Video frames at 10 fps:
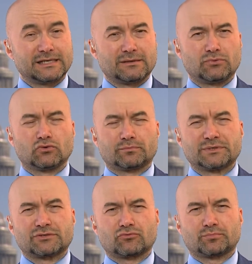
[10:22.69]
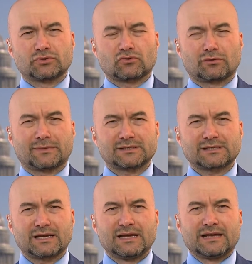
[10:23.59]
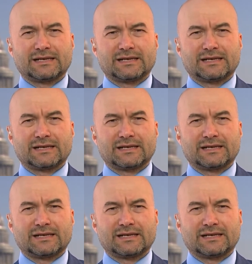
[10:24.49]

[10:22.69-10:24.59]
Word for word: yine büyük bir sürpriz olmazsa